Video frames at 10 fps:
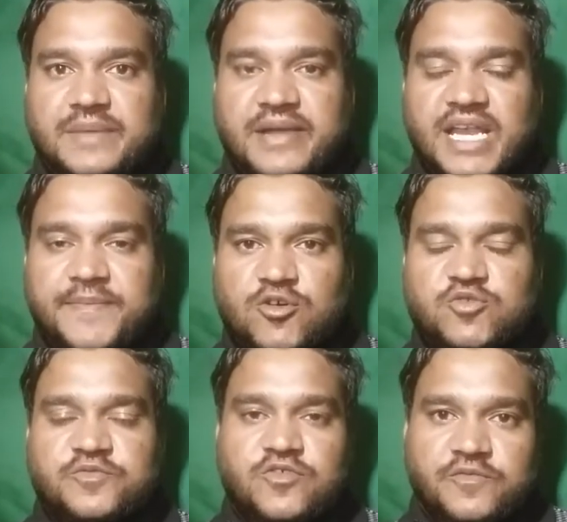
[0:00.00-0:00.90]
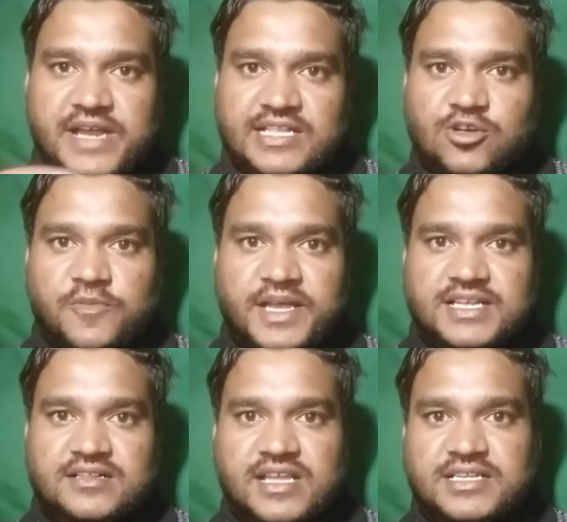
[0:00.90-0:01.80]
ईमेल पे उसको व्यक्ति को
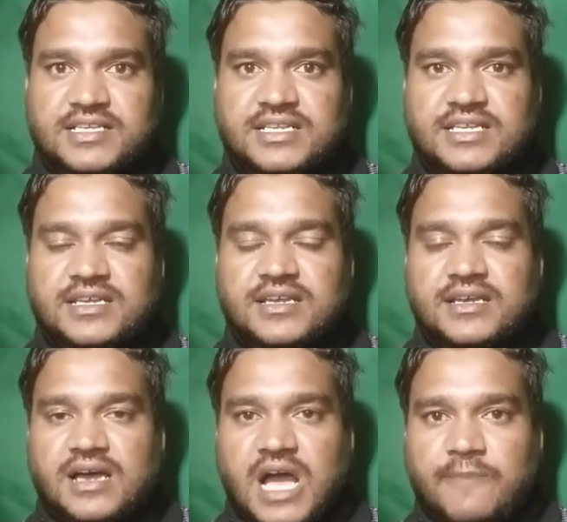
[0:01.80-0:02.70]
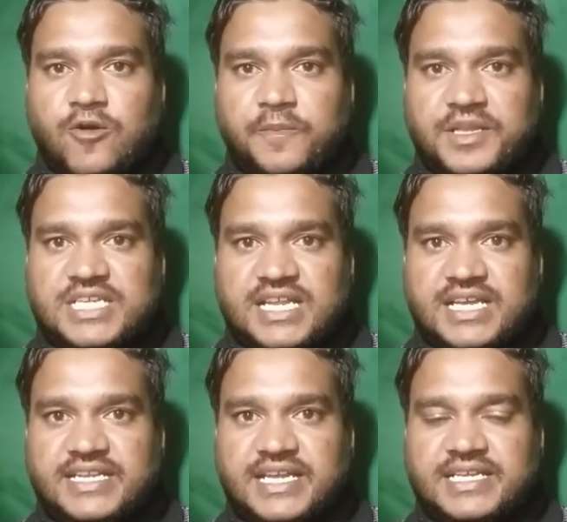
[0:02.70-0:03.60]
भेज सकते हैं जिसने आपको प्रचार
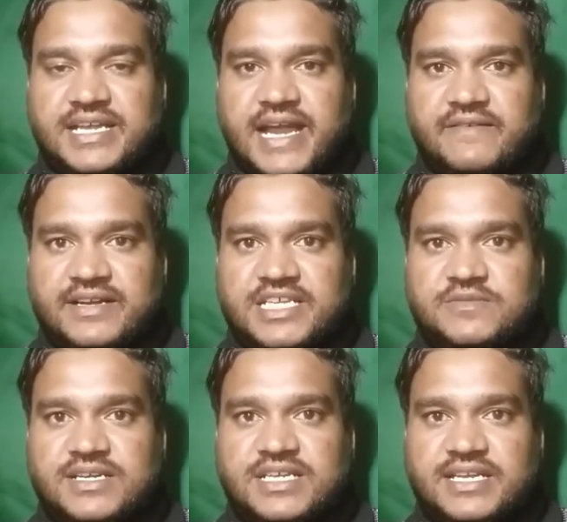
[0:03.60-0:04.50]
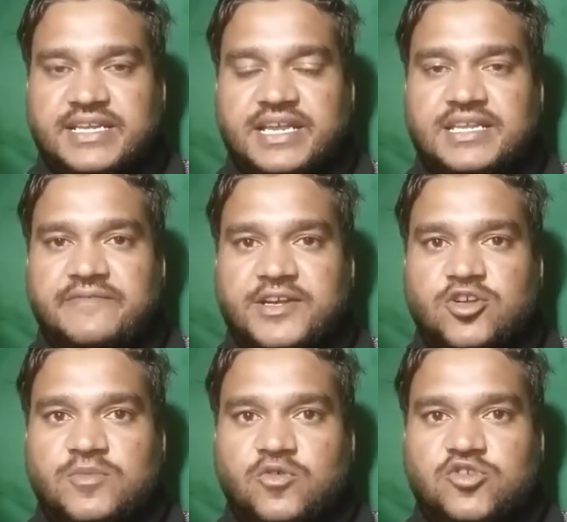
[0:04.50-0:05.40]
करने के लिए एडवर्टीजमेंट करने के लिए
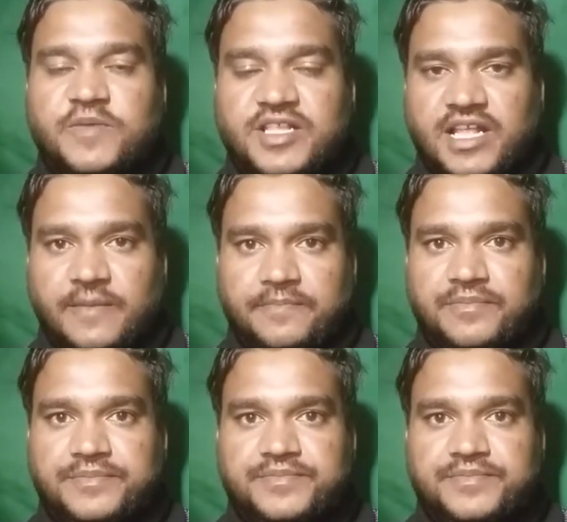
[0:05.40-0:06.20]
वीडियो में कुछ भी दिया था